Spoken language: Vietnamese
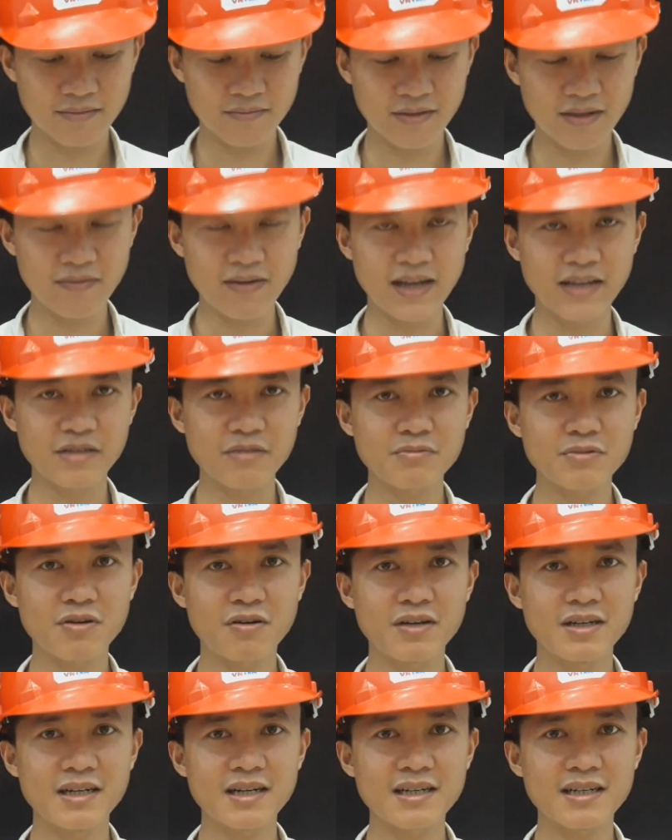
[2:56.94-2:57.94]
Vì vậy chúng
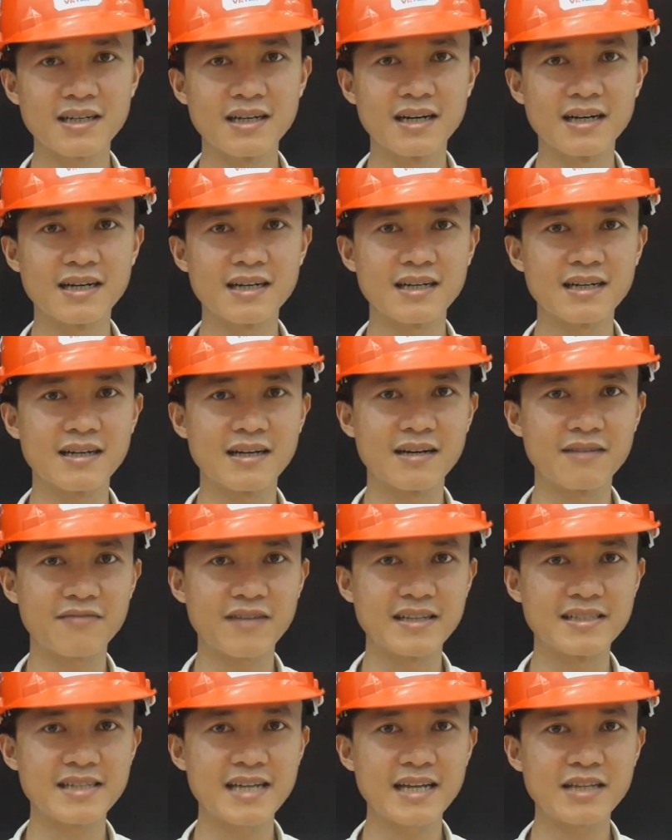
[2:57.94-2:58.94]
tôi ước lượng
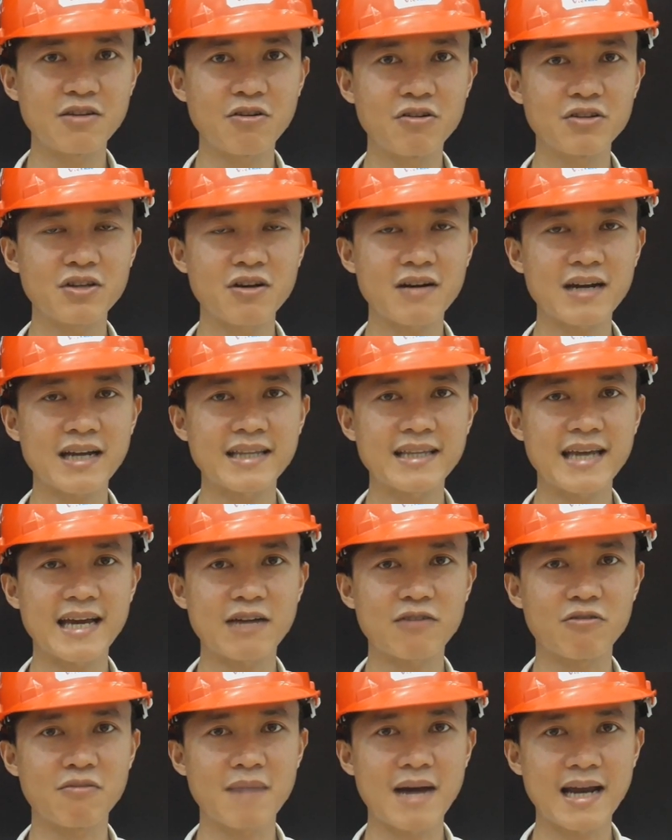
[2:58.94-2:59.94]
phần xây thô cho căn
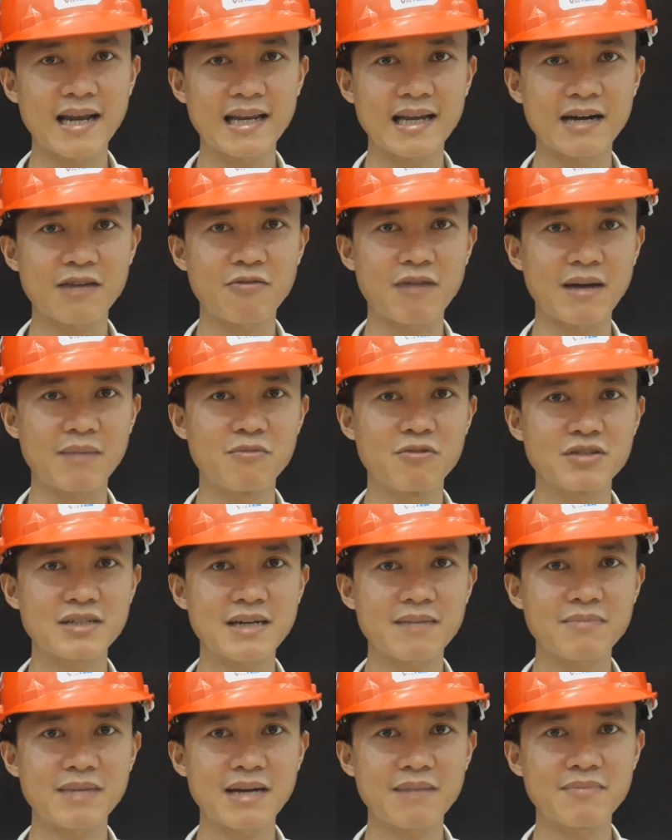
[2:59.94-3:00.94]
nhà của bạn là khoảng một
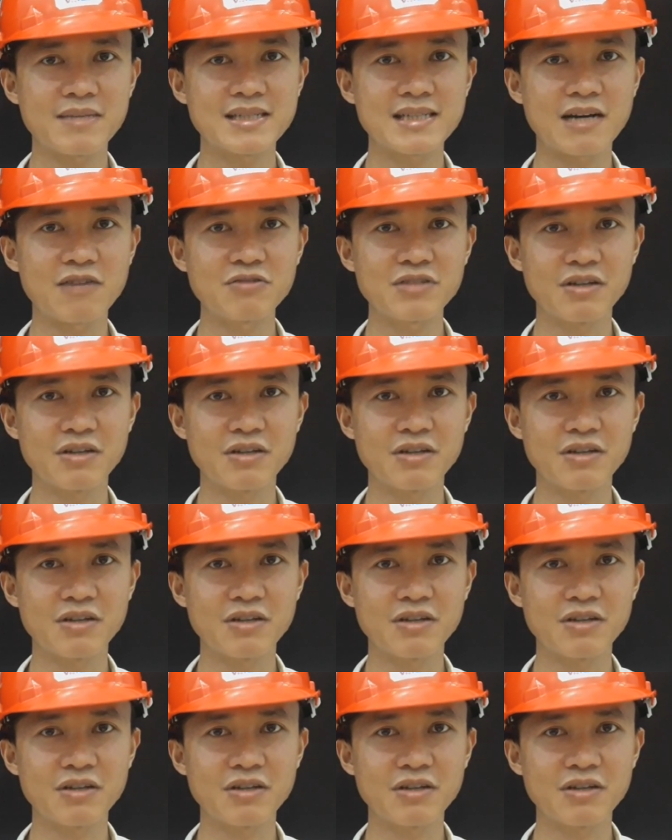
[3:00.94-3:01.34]
trăm năm mươi sáu